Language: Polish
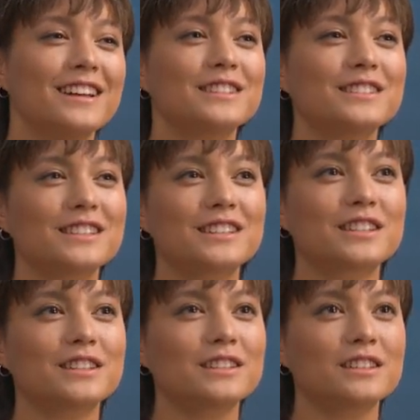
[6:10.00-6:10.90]
to
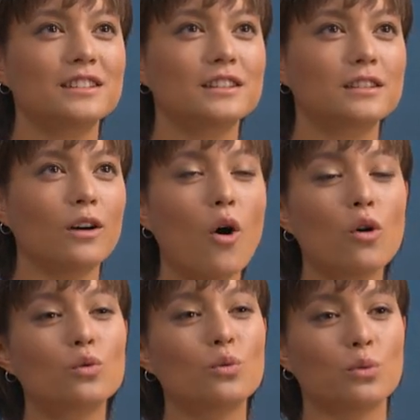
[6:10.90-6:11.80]
znaczy y,
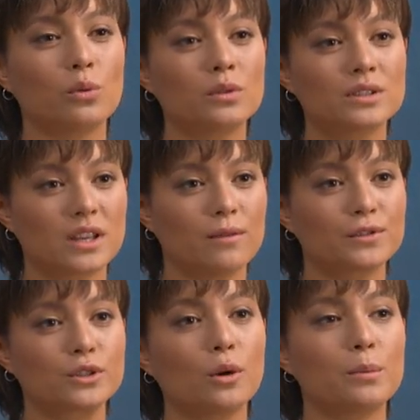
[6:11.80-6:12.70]
ogół sam
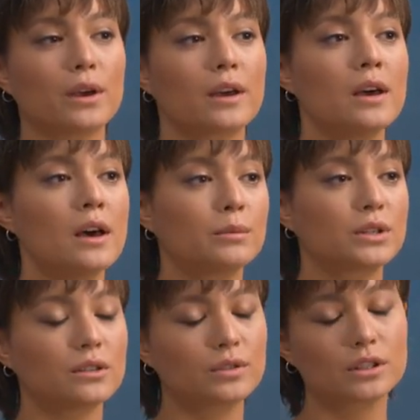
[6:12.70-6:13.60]
w sobie.
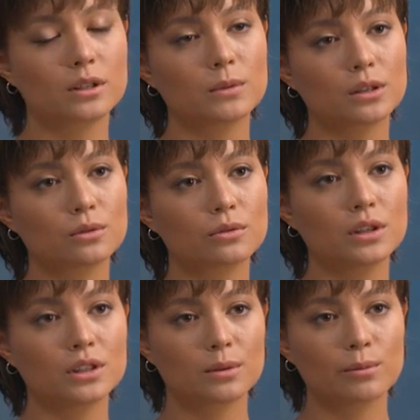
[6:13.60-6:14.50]
Przede wszystkim
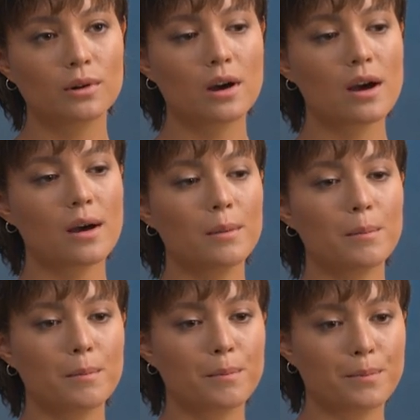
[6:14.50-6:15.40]
najtrudniejsza była
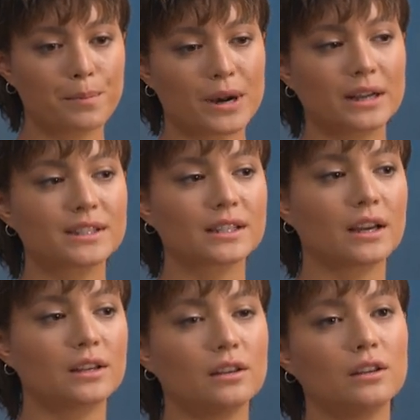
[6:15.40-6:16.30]

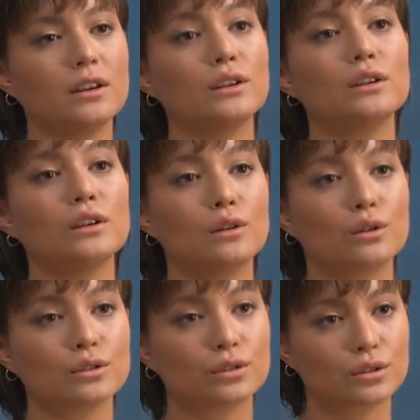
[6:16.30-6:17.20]
praca i jej
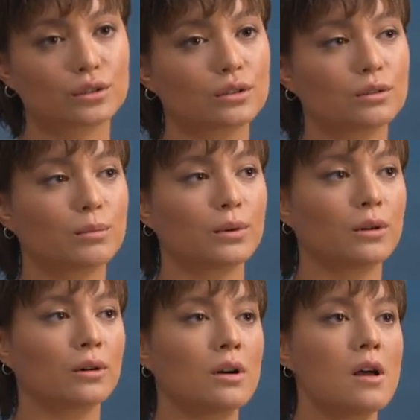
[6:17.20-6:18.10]
ilość,
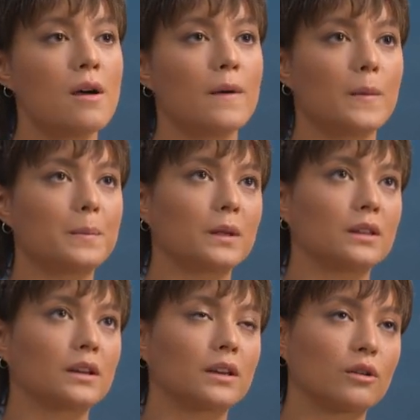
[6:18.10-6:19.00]
bo
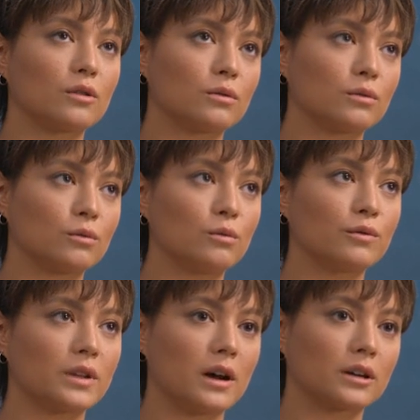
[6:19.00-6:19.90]
jednak jako
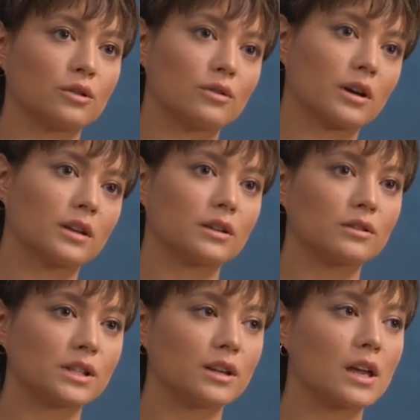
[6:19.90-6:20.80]
główna aktorka
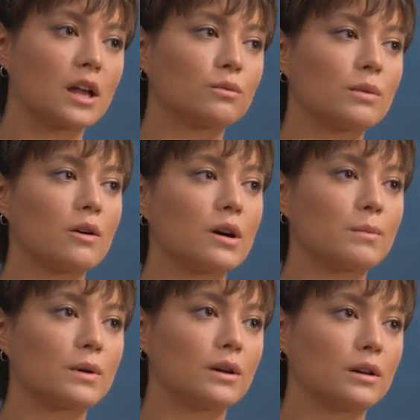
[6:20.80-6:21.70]
tego serialu
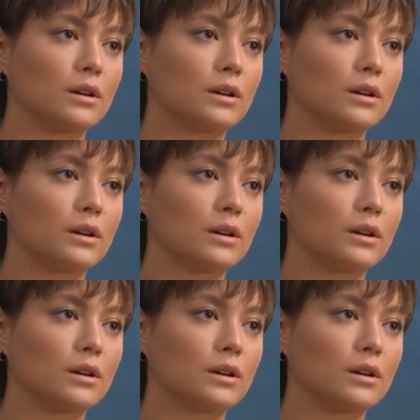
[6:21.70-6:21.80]
miałam e,